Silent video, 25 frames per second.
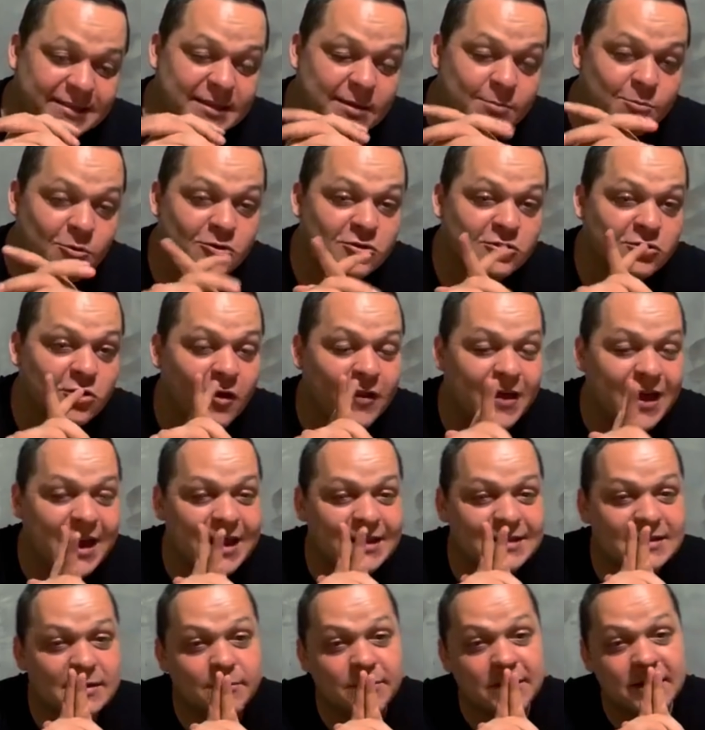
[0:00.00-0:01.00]
Y hacemos
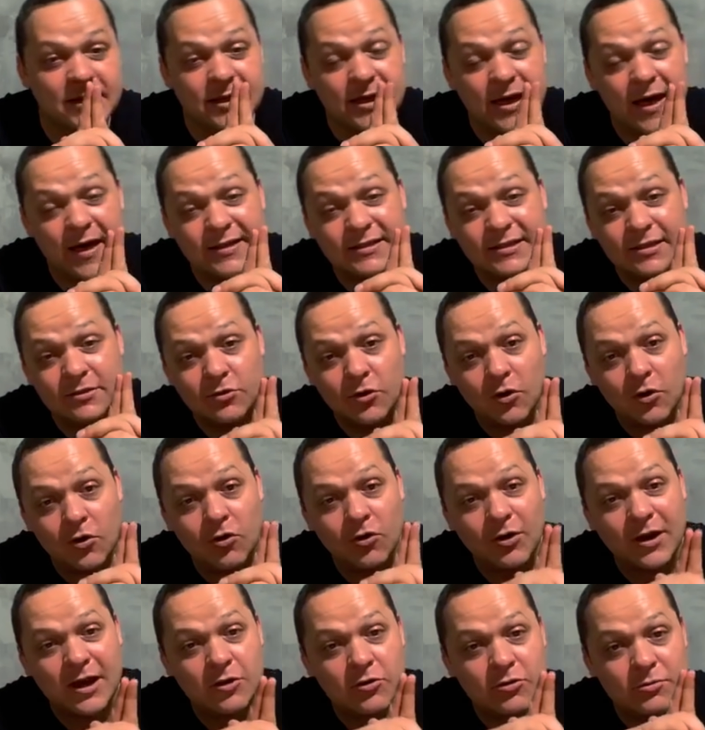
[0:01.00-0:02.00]
todas las debilidades y
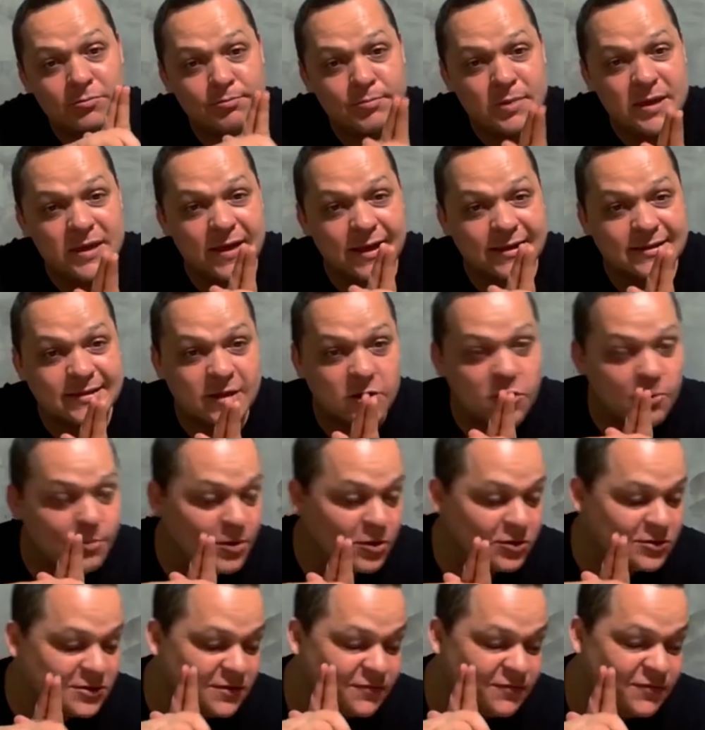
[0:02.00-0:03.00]
todo lo que lo impida
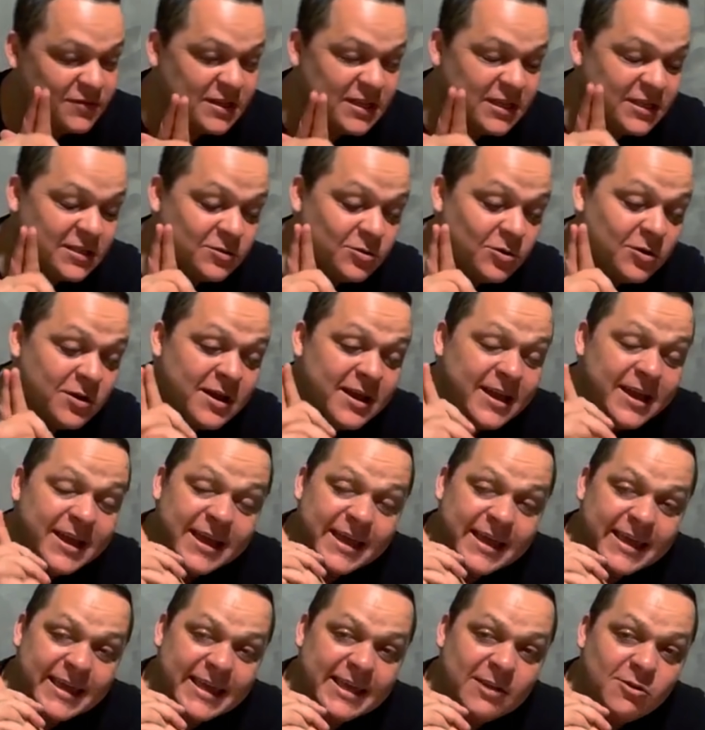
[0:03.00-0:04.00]
ser o menos infinito
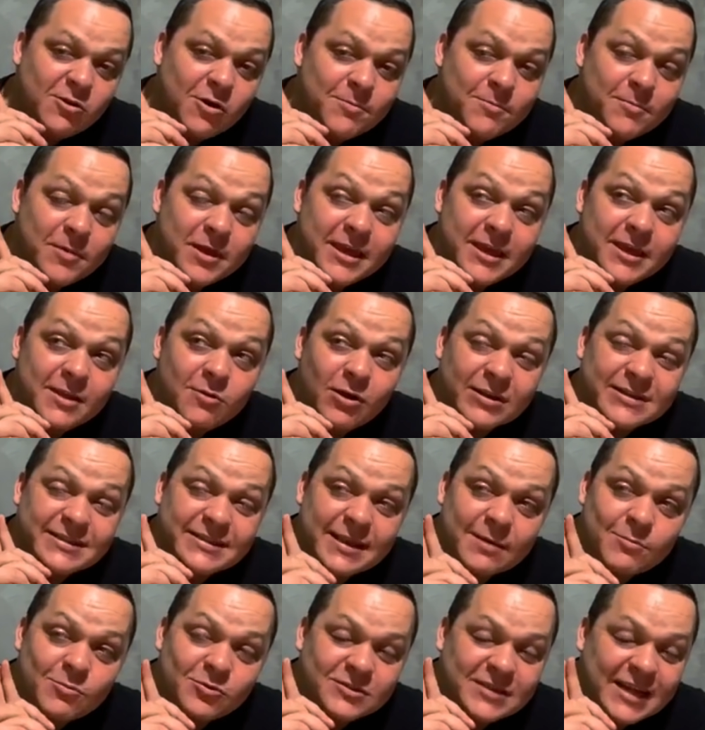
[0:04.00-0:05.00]
y lo, y
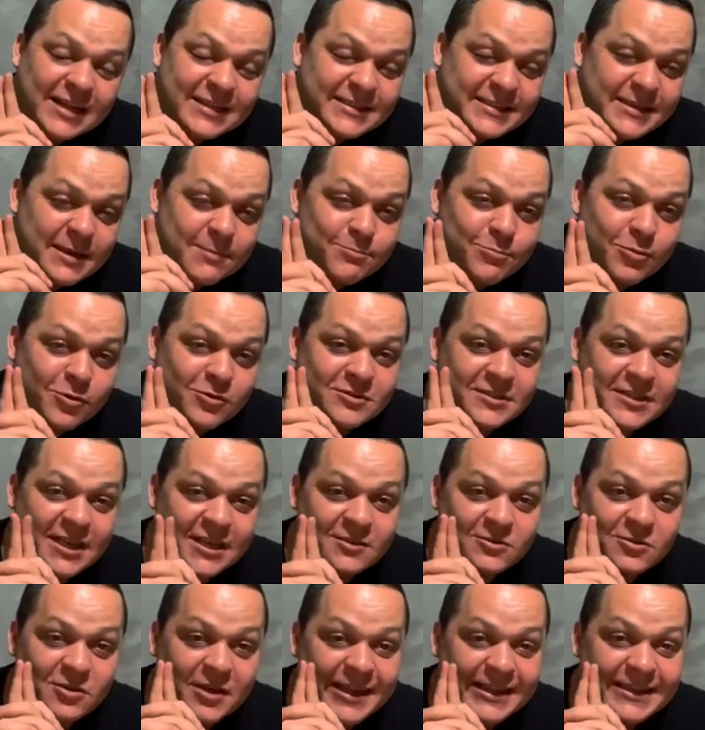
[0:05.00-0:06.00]
lo hacemos al
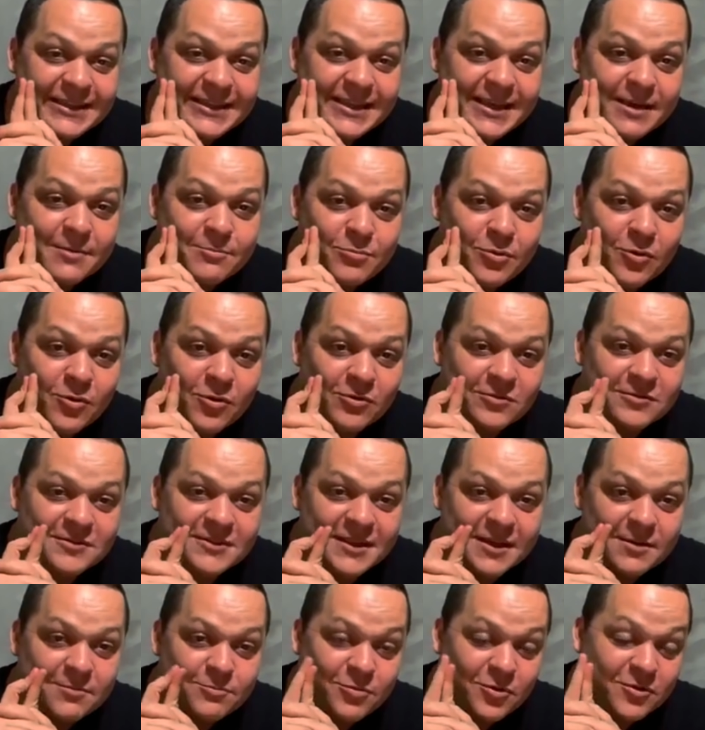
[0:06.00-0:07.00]
100% del tiempo
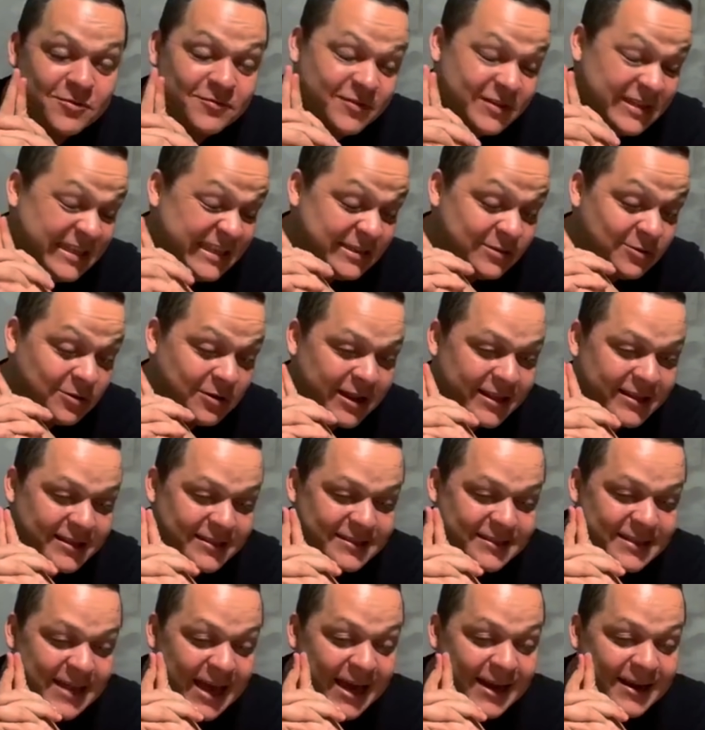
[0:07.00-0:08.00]
con tiempo infinito.
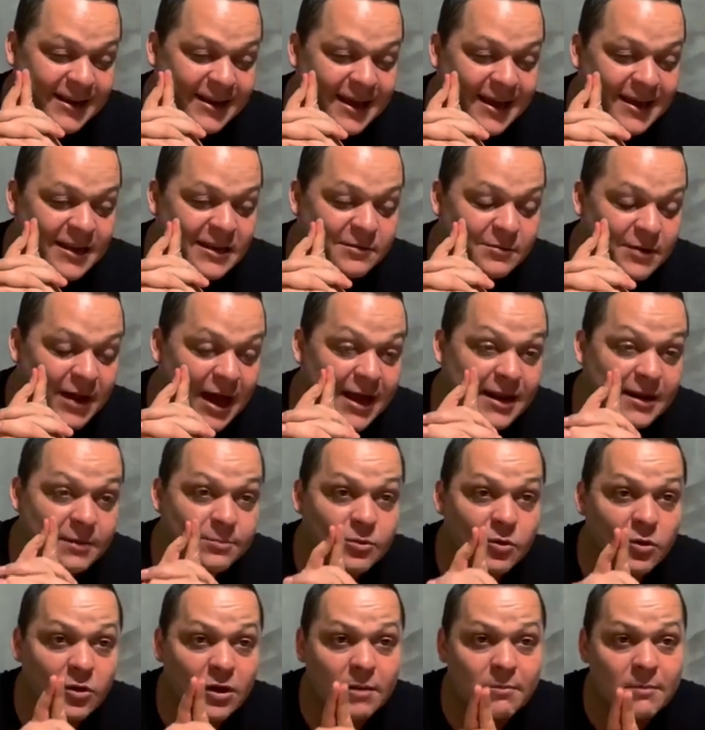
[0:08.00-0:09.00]
Reiniciar,
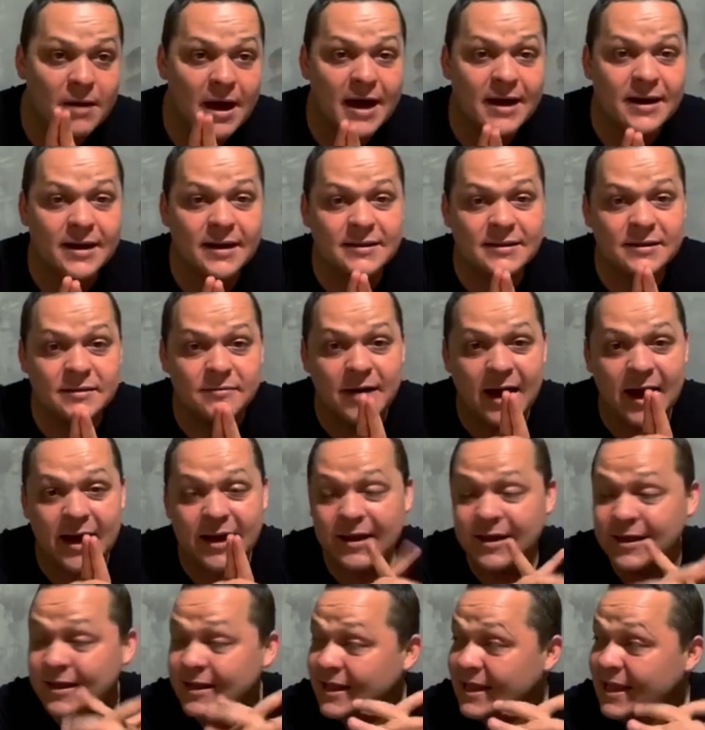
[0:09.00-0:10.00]
recalibrar, reprogramar,
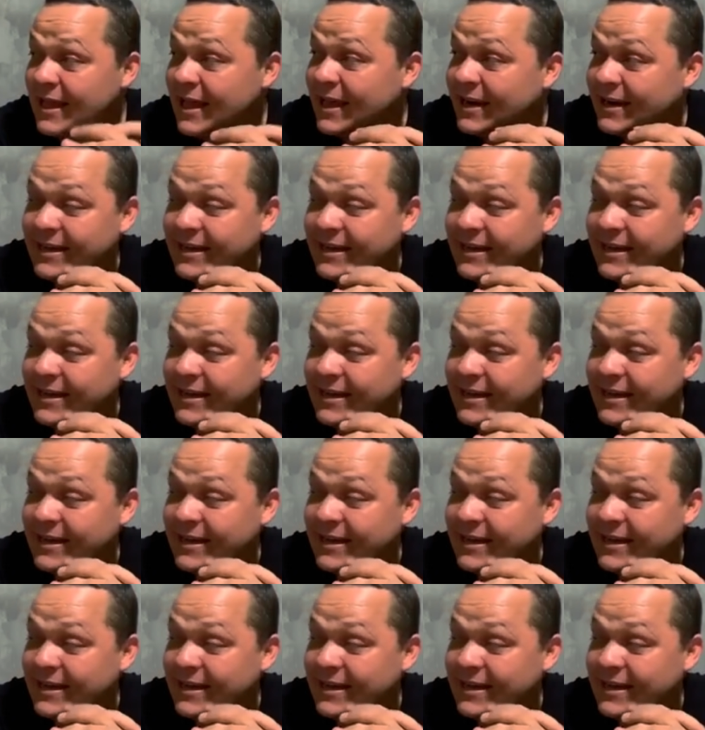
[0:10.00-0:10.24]
reactivar.